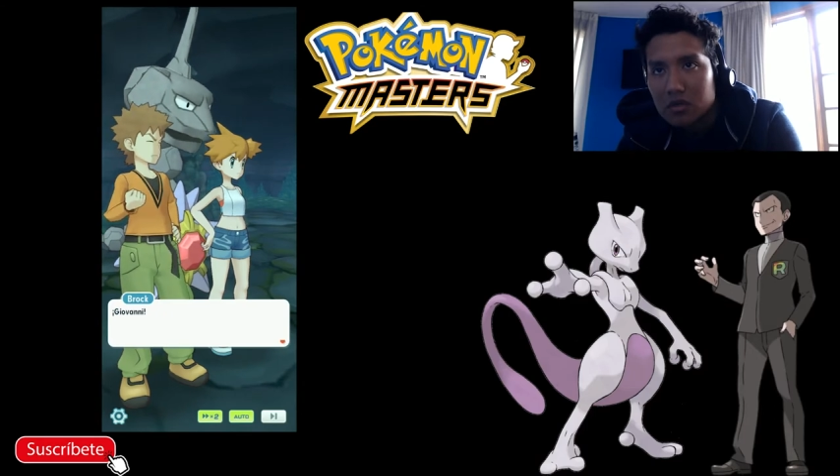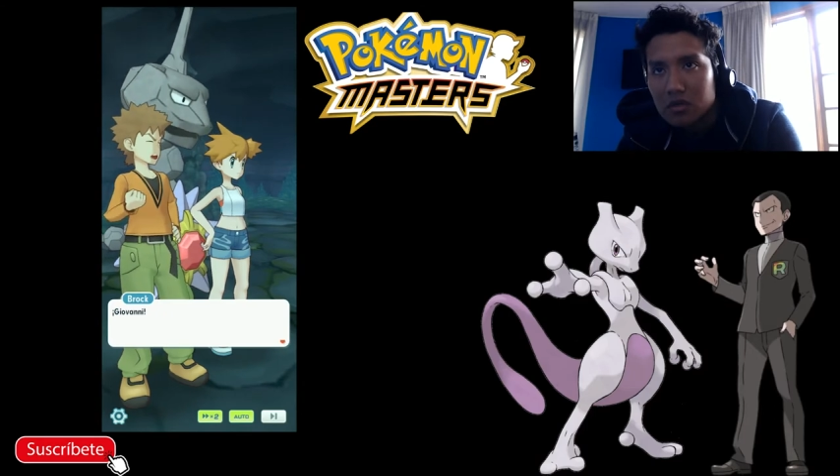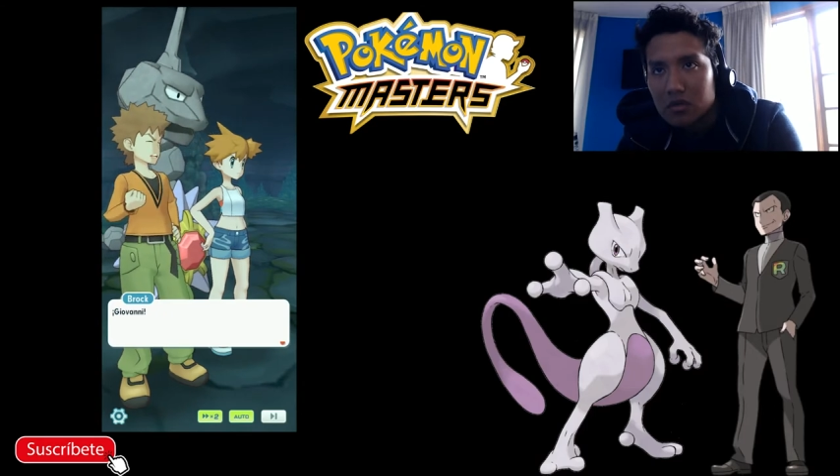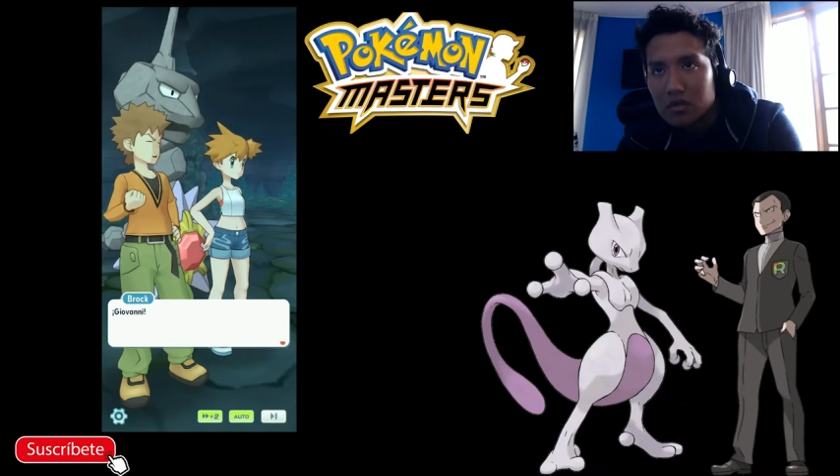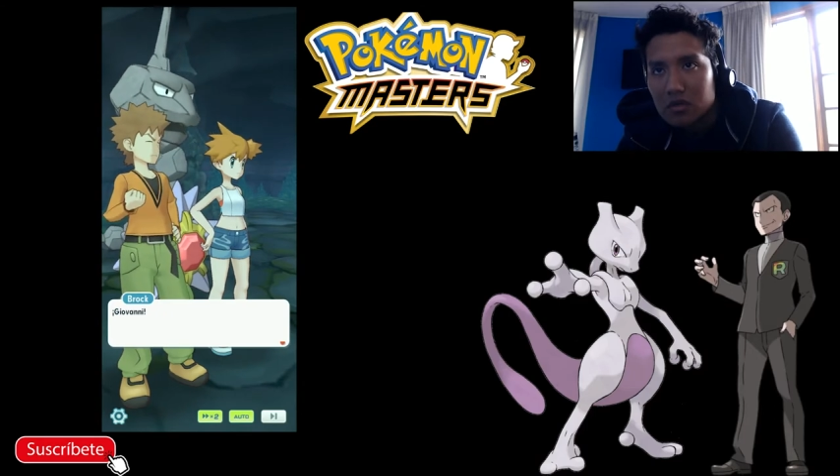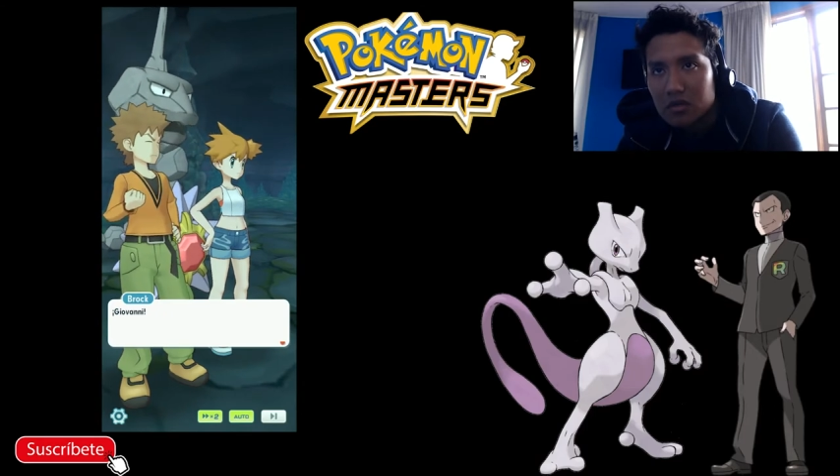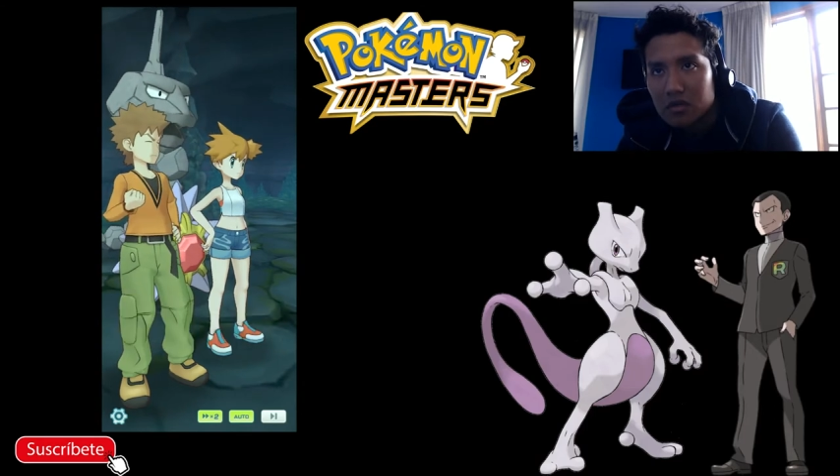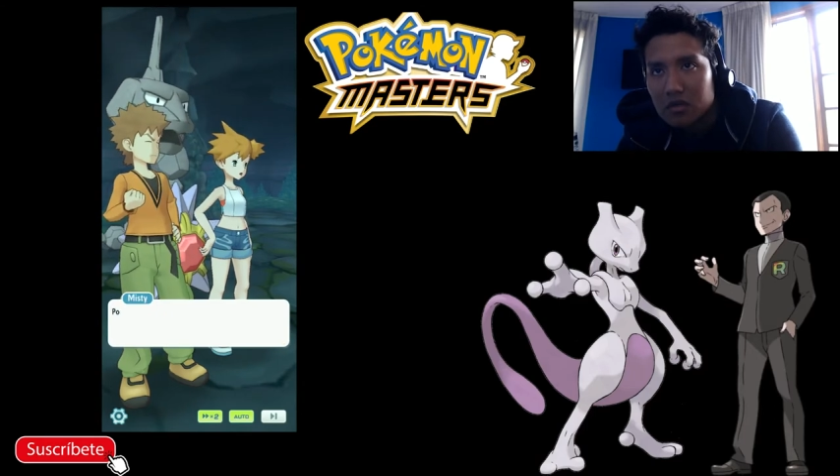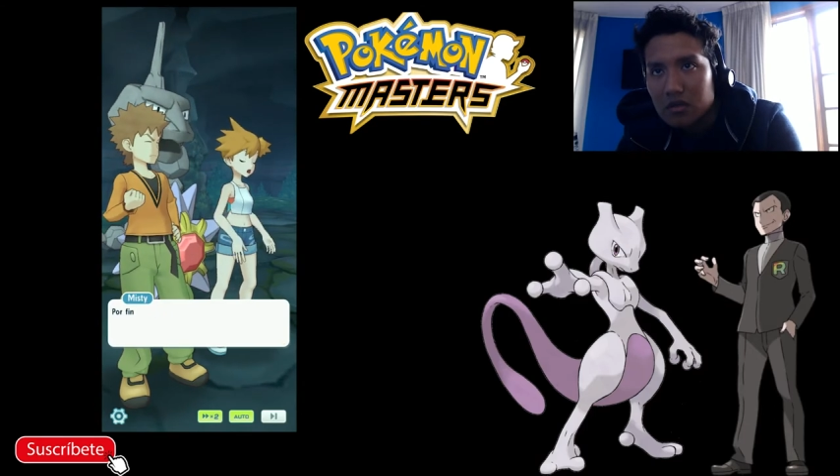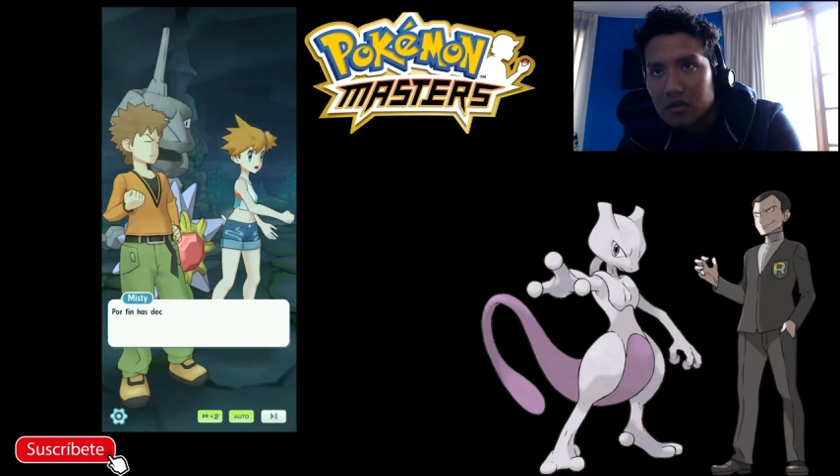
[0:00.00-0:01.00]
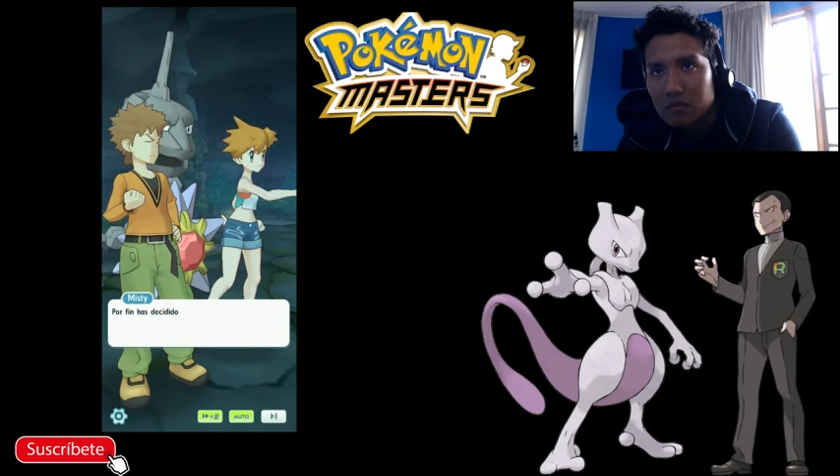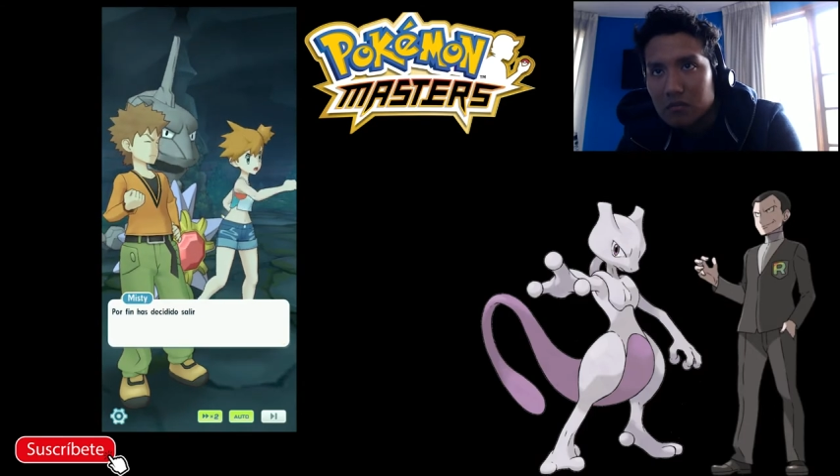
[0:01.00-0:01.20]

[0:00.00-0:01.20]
Y